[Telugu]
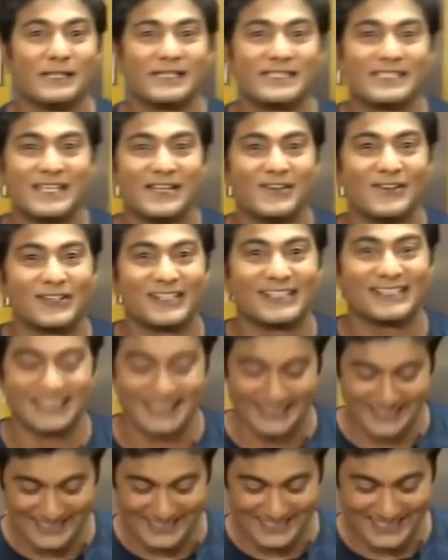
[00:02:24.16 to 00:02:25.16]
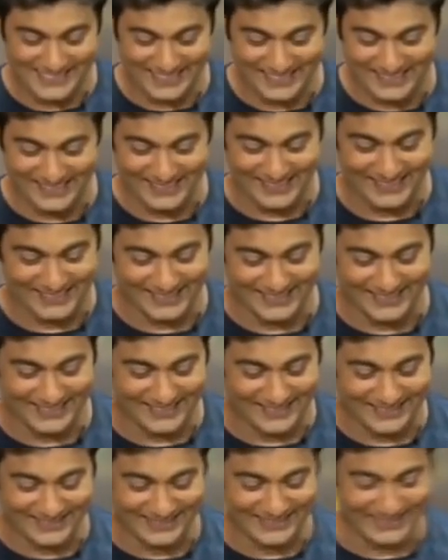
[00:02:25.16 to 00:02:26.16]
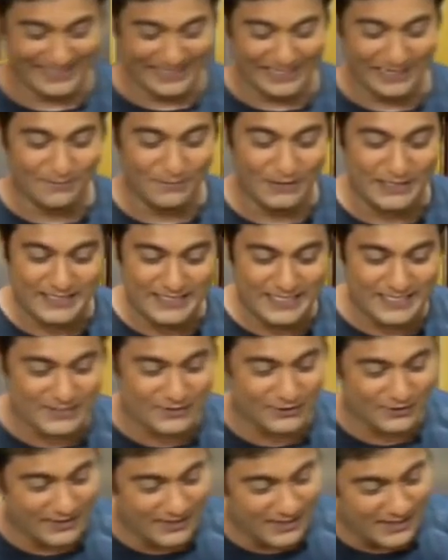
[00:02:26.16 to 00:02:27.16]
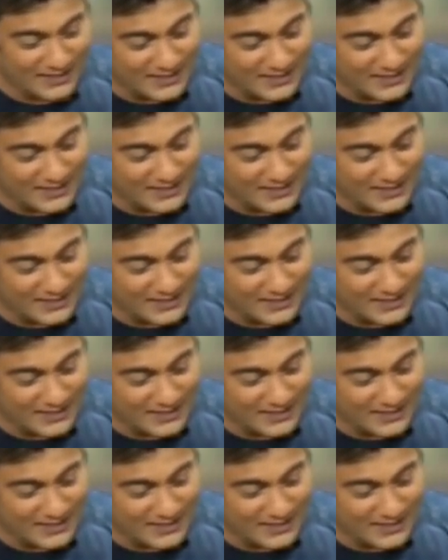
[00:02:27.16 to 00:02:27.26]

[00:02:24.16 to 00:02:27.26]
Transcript: మిక్సీ ఉంటుంది ఆహా ఇట్లా మిక్స్ చేసుకొని